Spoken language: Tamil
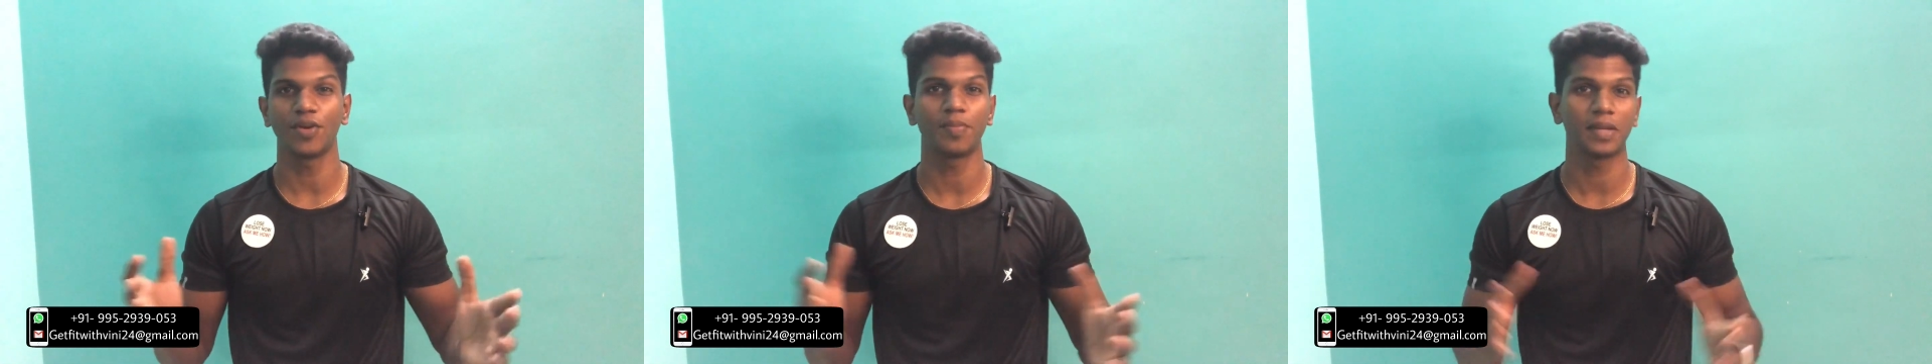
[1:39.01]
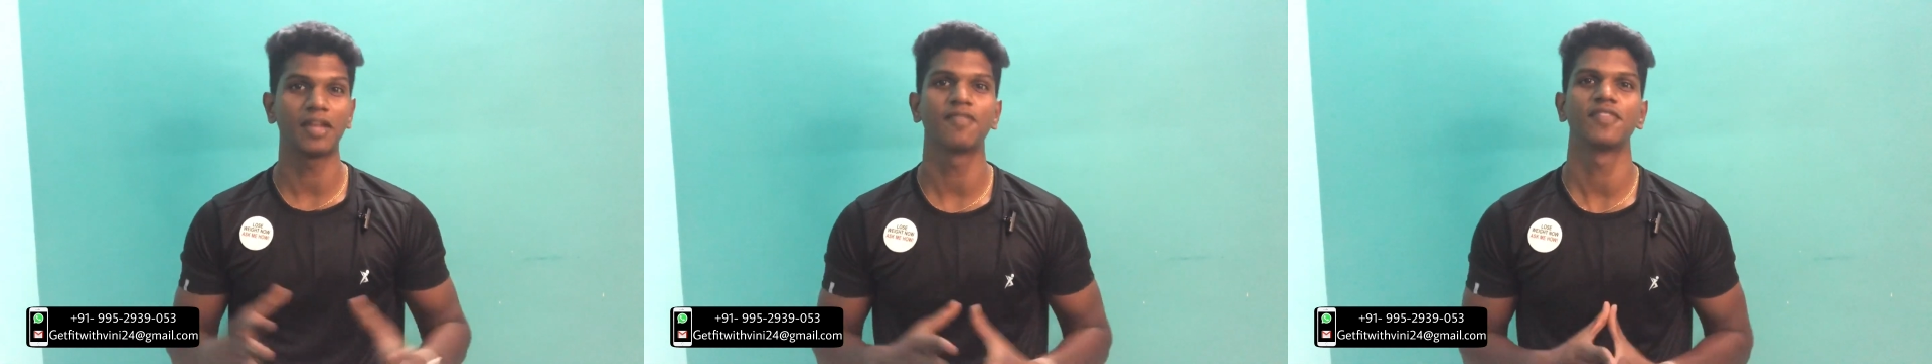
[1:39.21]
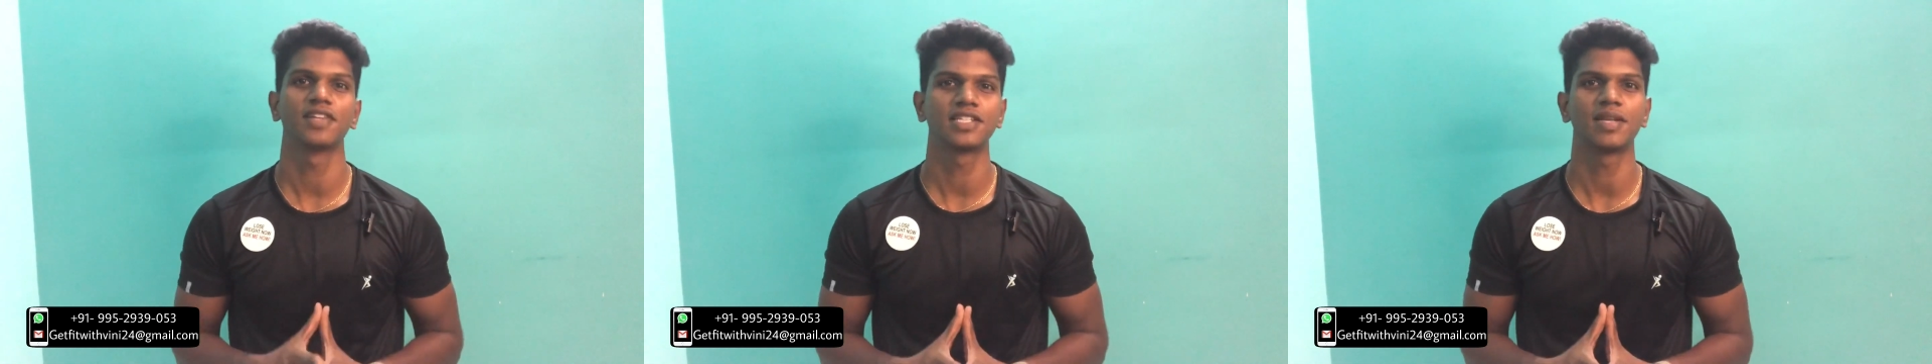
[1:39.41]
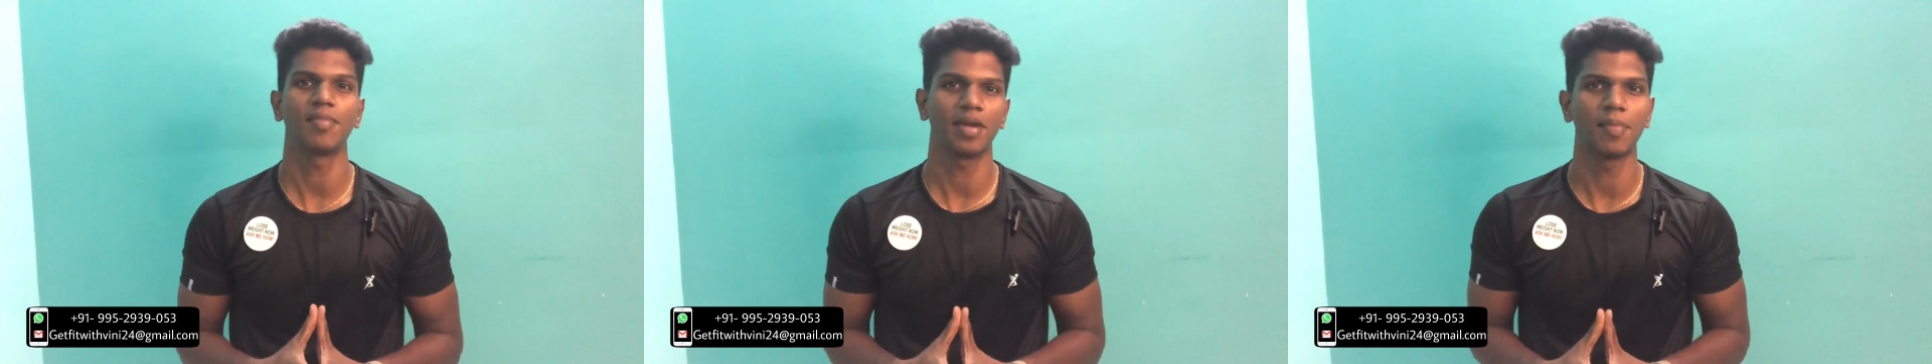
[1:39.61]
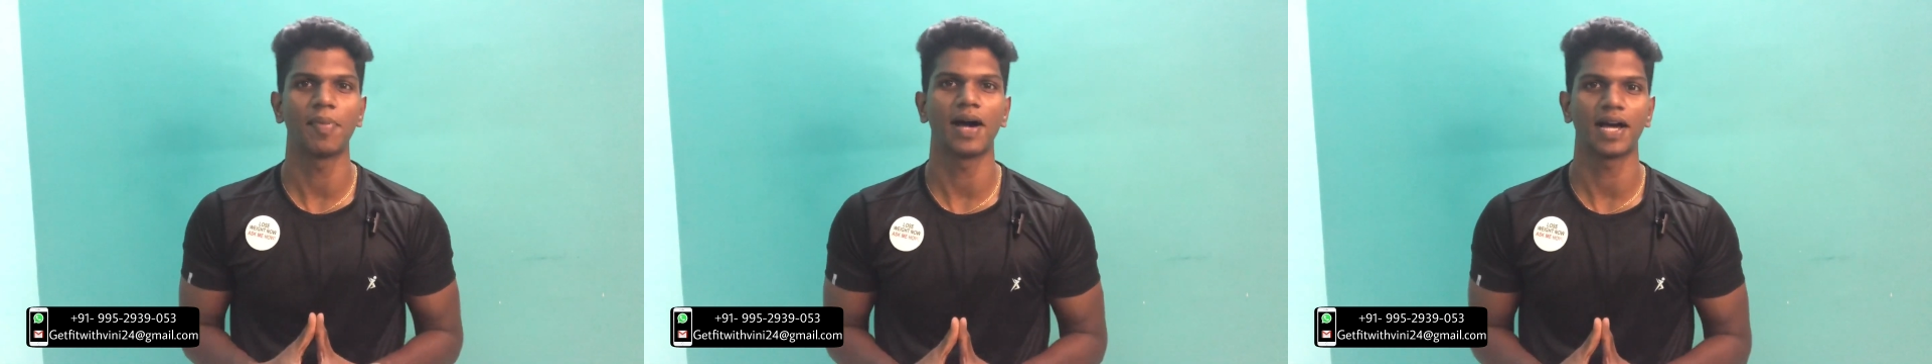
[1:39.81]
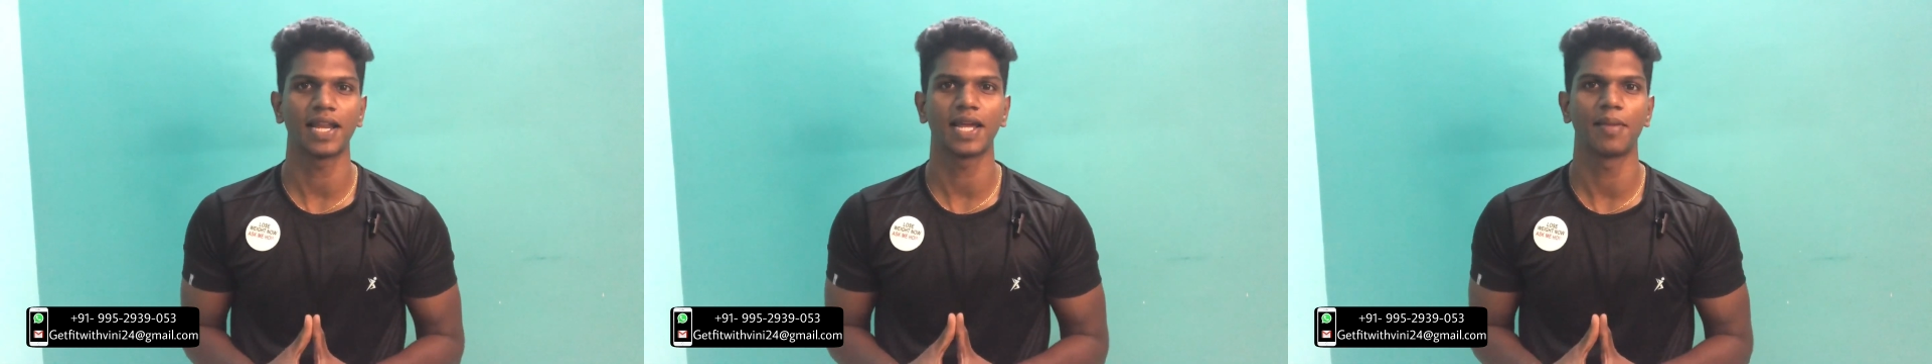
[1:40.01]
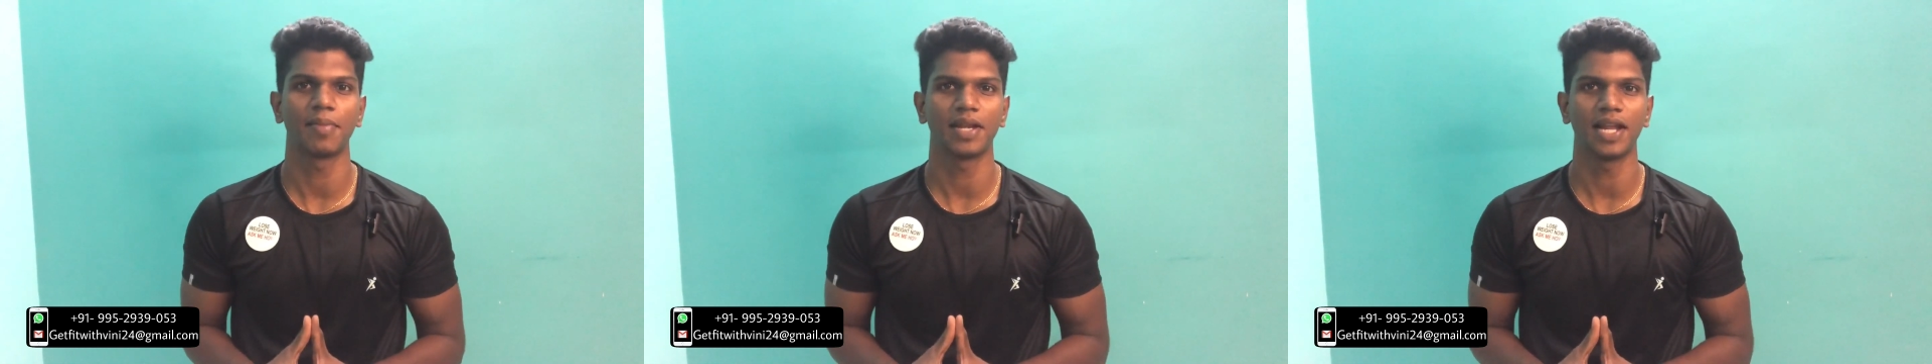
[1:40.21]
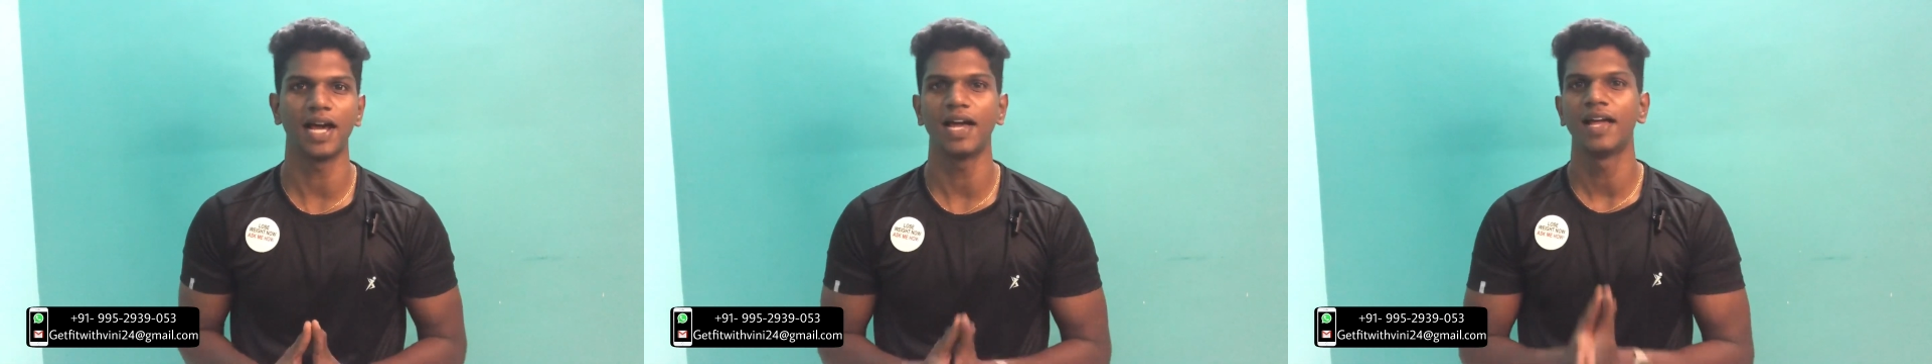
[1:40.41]
இப்போ தான் ஃபர்ஸ்ட் டைம் நீங்கள் பார்க்குறீங்க
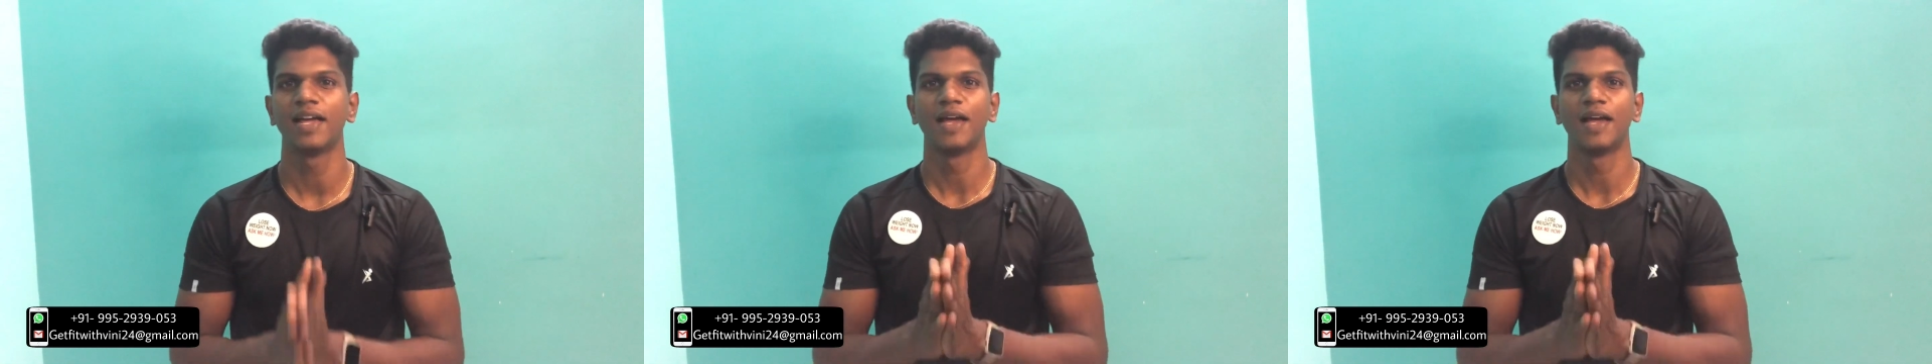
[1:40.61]
அப்படின்னா